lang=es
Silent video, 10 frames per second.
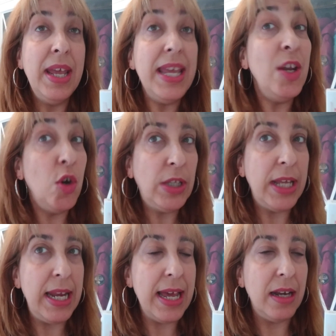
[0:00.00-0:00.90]
y no lo
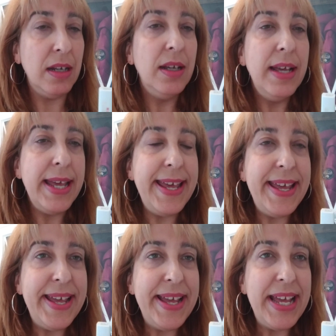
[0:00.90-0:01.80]
tenían.
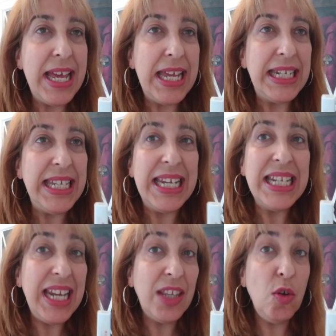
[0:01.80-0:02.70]
Eh, sí que
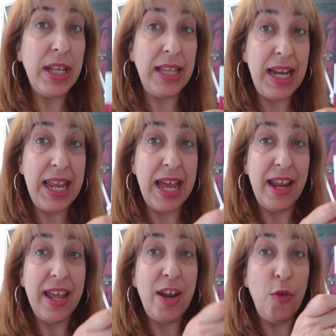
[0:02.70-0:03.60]
es cierto que
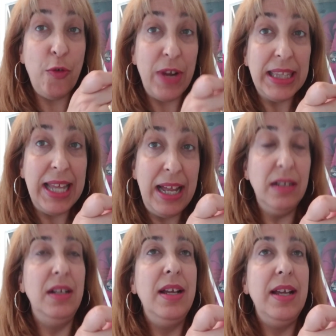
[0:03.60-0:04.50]
tenían en oferta,
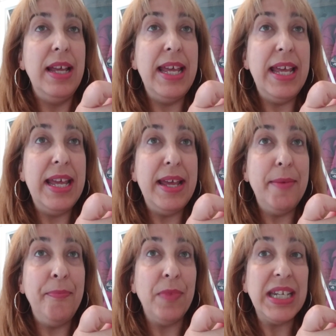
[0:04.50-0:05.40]

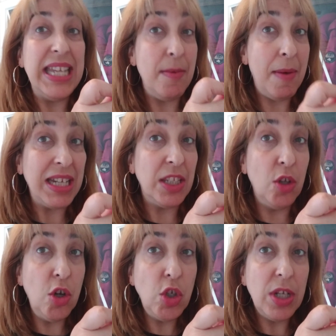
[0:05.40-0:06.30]
eh, si llevabas
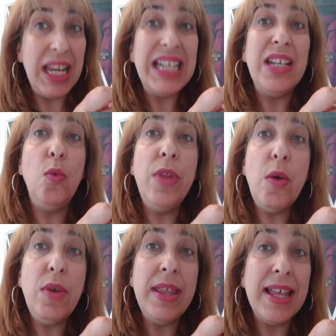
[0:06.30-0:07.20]
dos, la
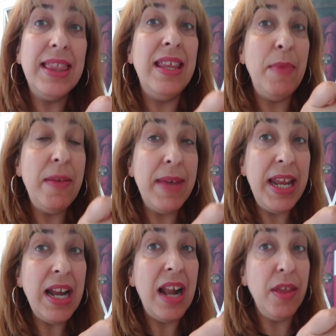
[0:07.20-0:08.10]
segunda unidad de
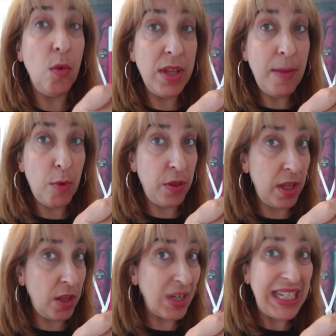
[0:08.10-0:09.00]
Maybelline al
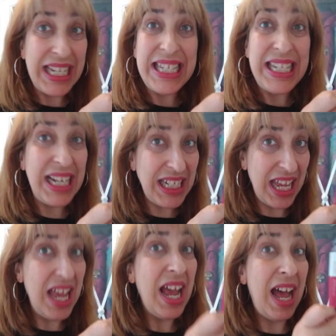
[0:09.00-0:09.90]
50%. Así que, chicas,
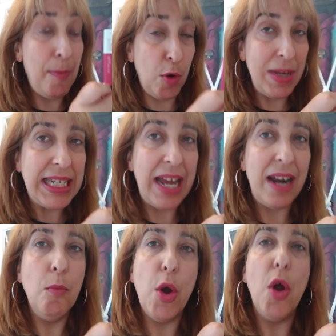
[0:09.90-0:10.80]

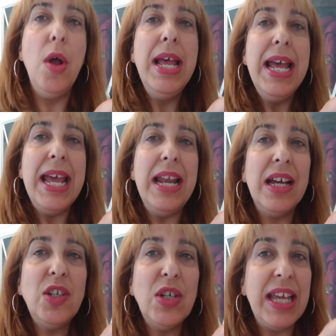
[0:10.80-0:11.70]
aprovechar. Bueno, el
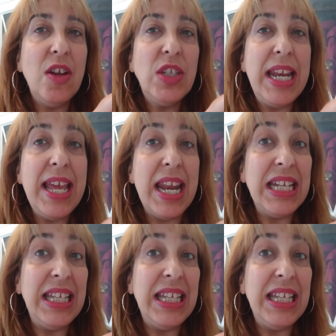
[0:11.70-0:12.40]
caso es que los tenían a